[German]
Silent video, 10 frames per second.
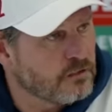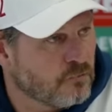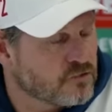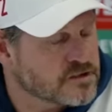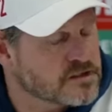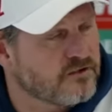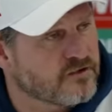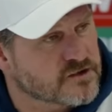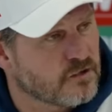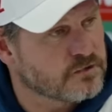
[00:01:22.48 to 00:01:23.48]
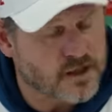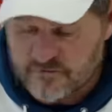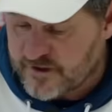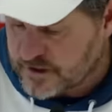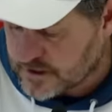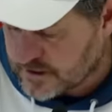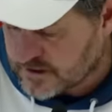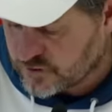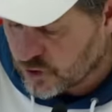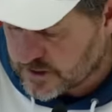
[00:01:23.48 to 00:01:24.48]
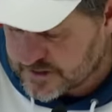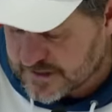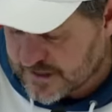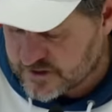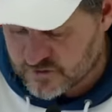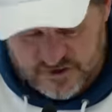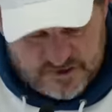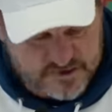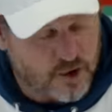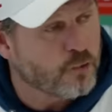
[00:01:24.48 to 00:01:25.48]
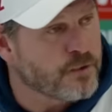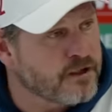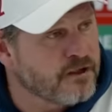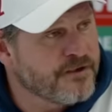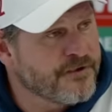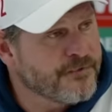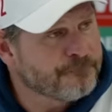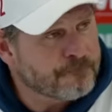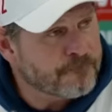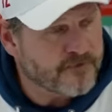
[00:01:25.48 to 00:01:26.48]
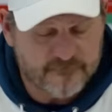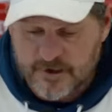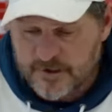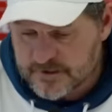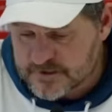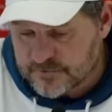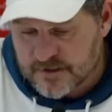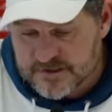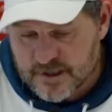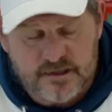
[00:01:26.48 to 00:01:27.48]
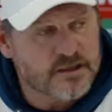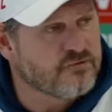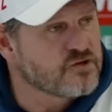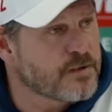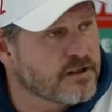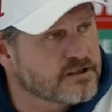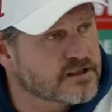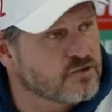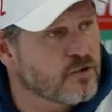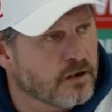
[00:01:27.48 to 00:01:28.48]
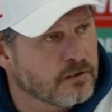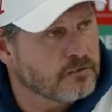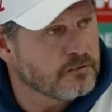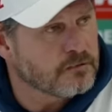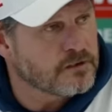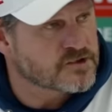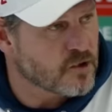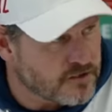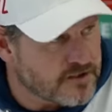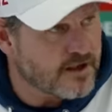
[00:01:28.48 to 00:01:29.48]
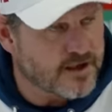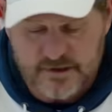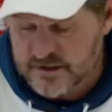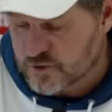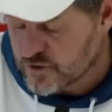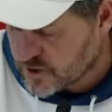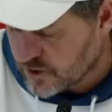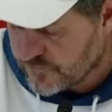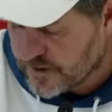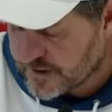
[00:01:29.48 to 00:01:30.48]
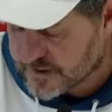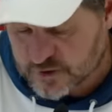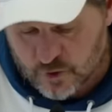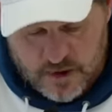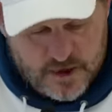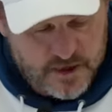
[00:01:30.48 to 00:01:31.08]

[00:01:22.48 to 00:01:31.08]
Und das ist einfach so. Und da werde ich relativ deutlich sein, so wie ich es jetzt auch bin weil es gibt dann Sachen, die im Fußball nicht dazugehören. Es gehören Niederlagen dazu, es gehören Fehler dazu.